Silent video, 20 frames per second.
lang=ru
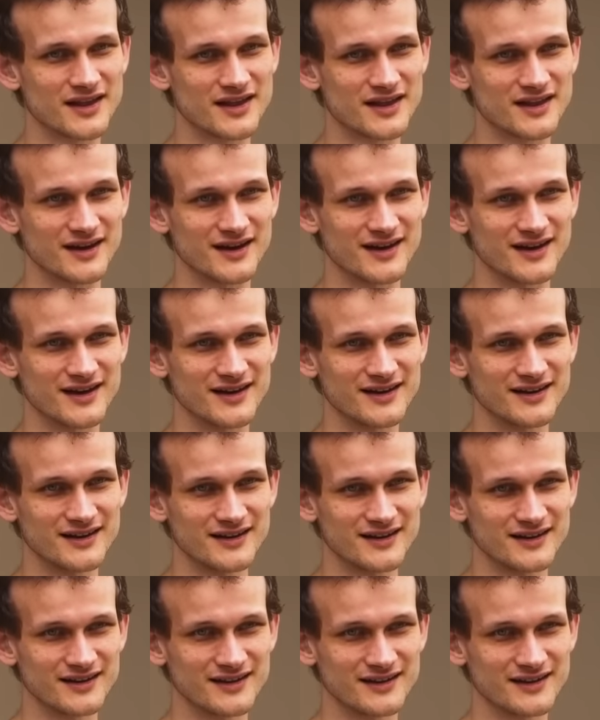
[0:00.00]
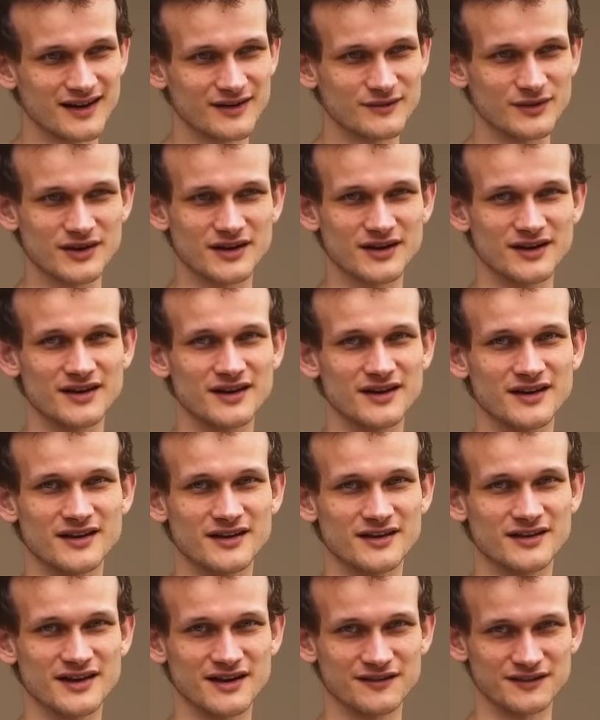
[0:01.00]
мне
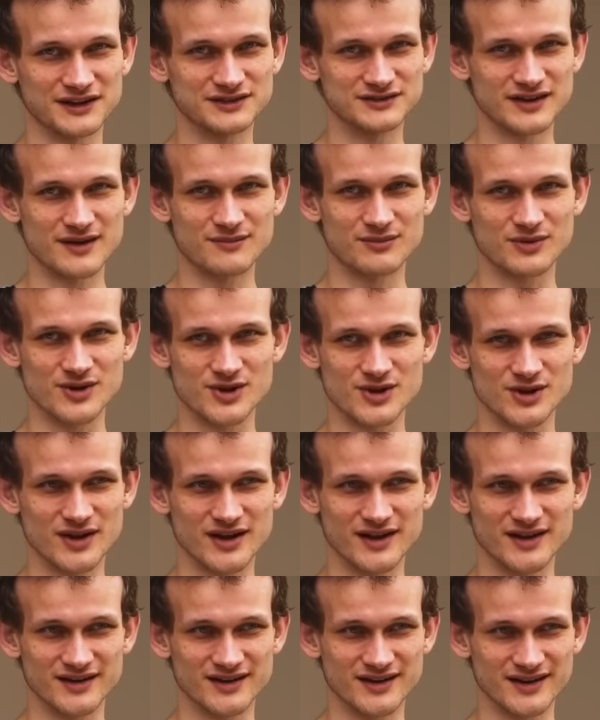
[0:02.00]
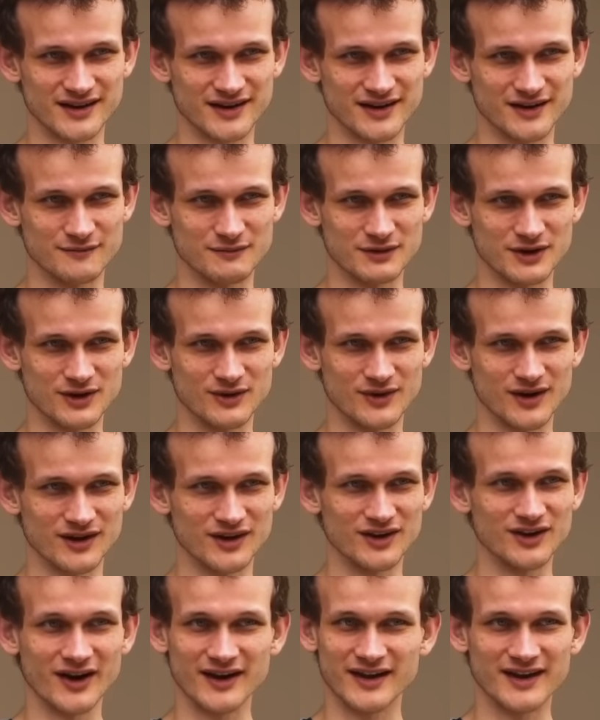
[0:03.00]
определенно заходит, особенно если в
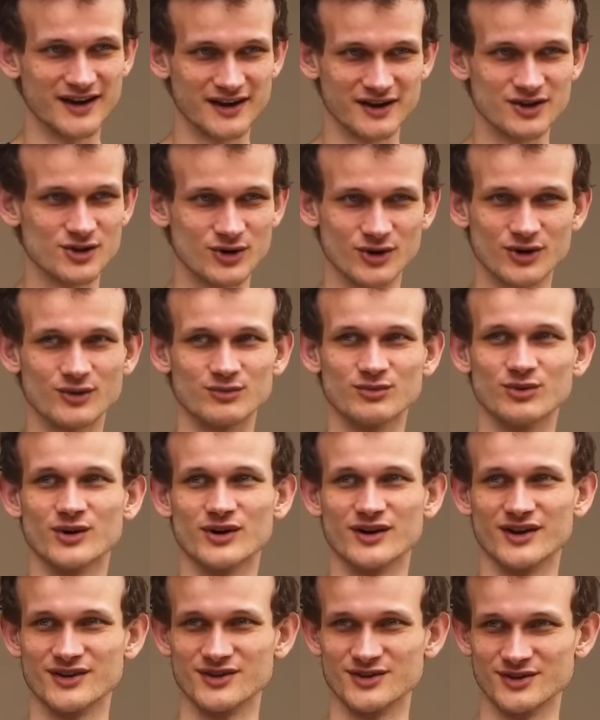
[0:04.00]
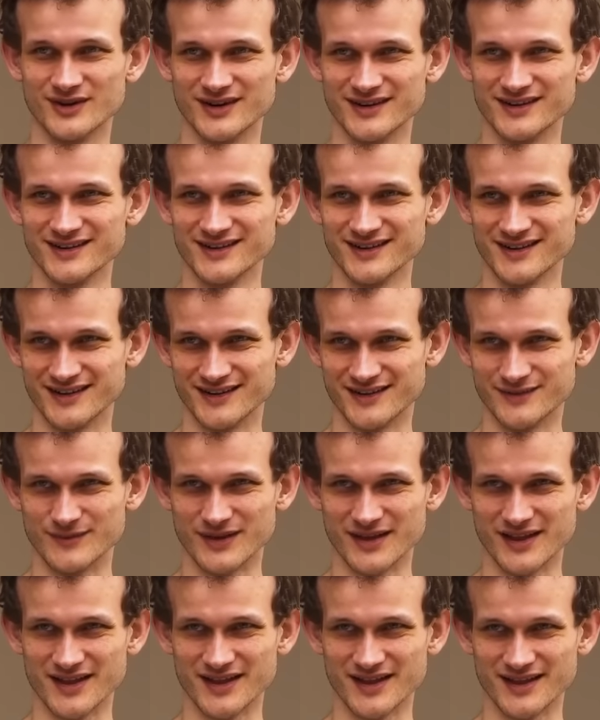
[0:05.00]
него не подмешивать сладенького.
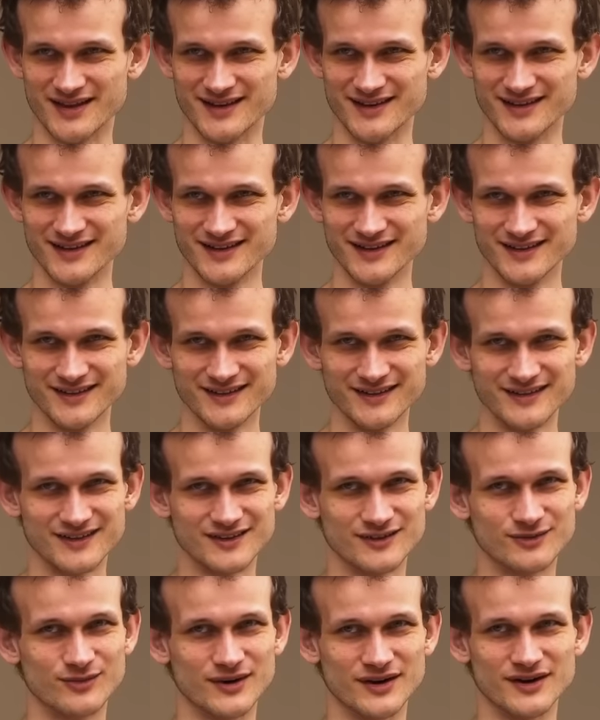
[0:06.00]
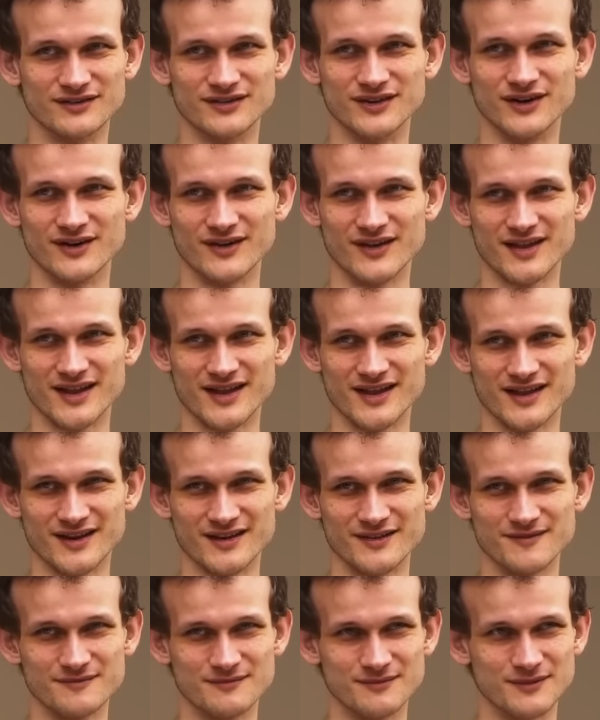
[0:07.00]
Я вообще, знаете,
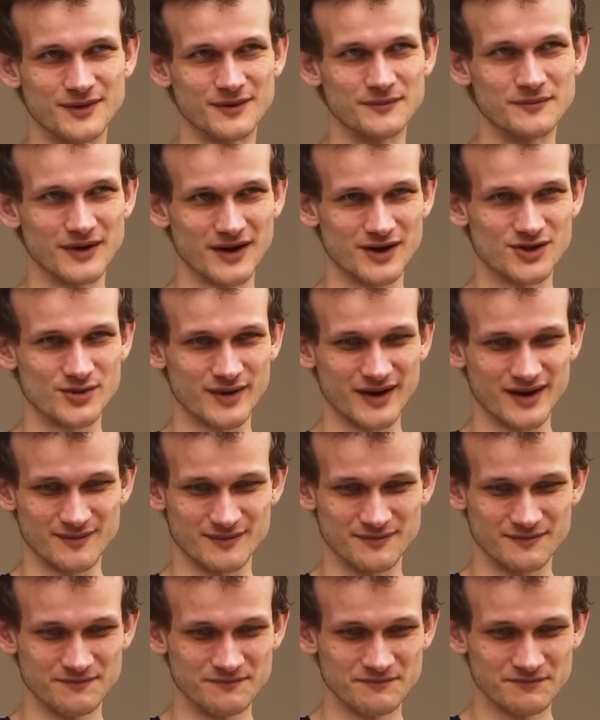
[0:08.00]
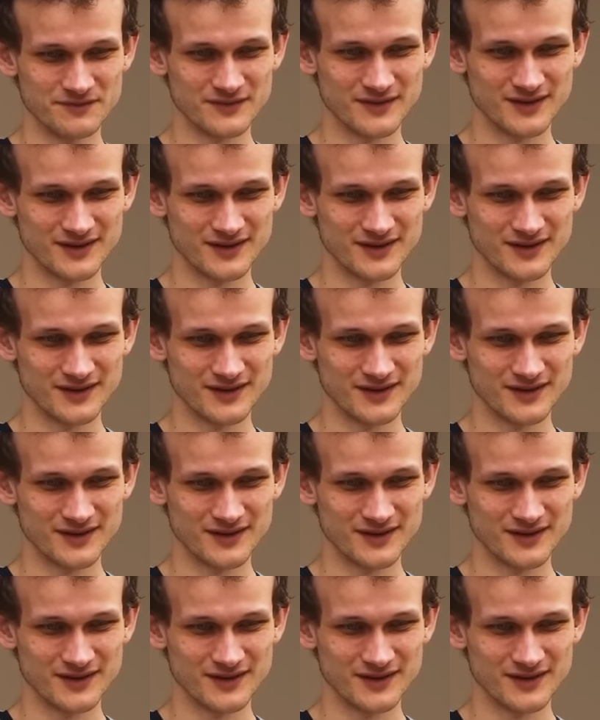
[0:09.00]
стараюсь поменьше